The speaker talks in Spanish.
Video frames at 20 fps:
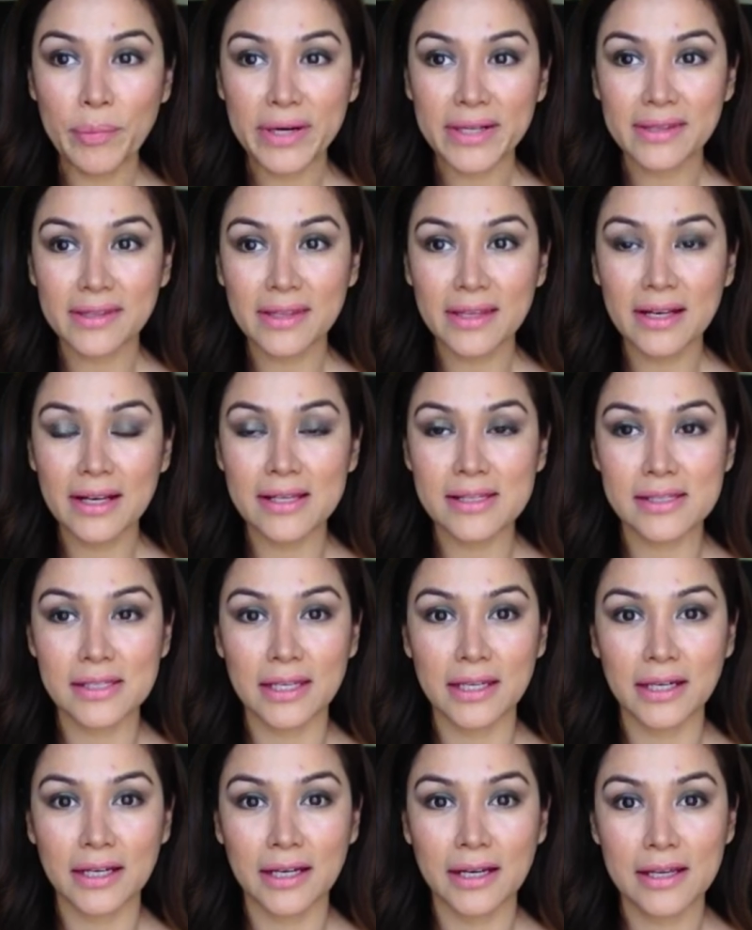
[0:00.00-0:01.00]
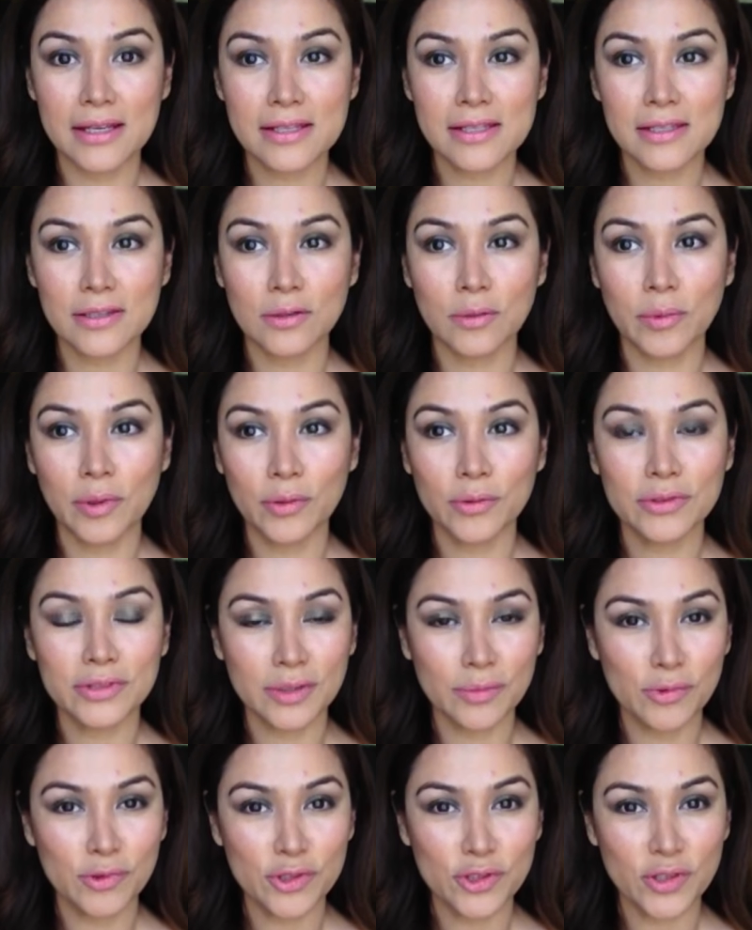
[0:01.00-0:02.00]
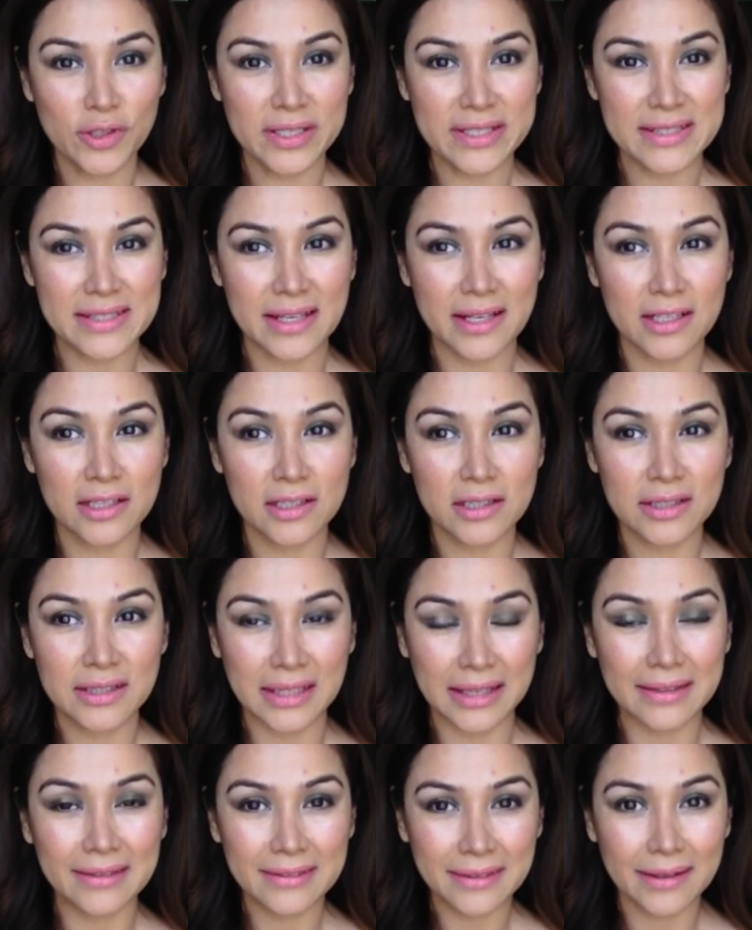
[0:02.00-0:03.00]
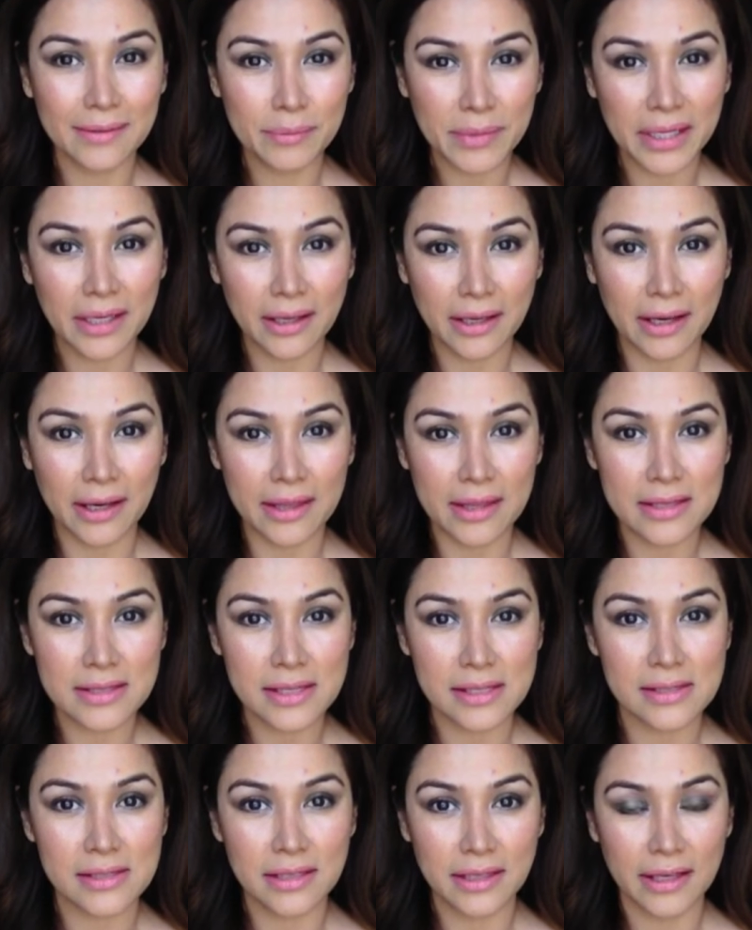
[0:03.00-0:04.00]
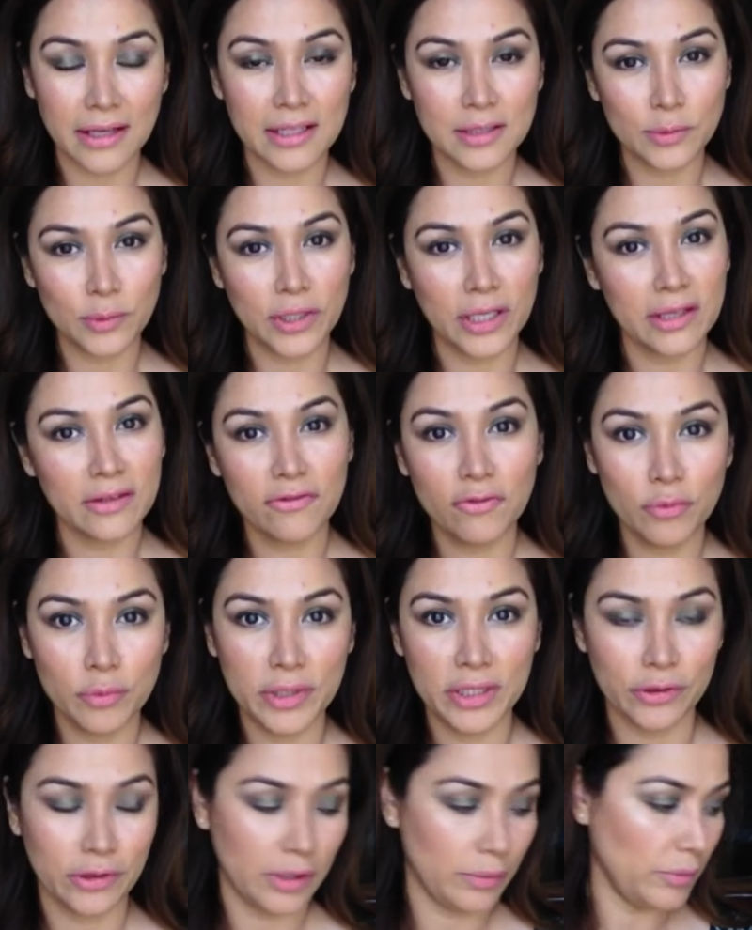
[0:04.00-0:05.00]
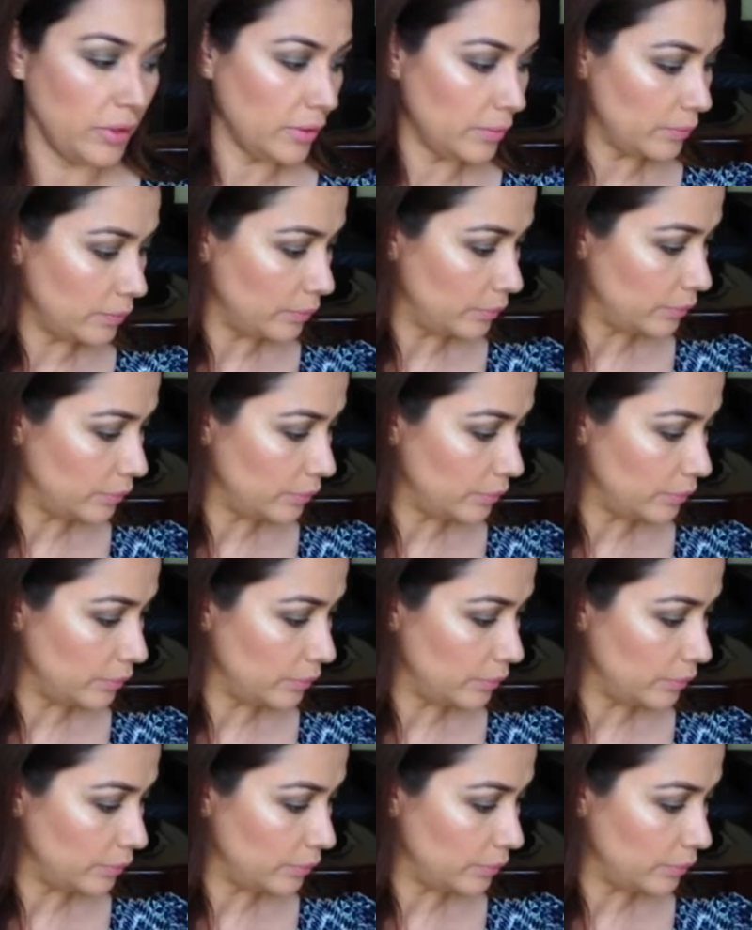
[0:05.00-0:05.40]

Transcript: parte de las cejas no me gusta mucho que están tan tan marcadas, así que las voy a difuminar también.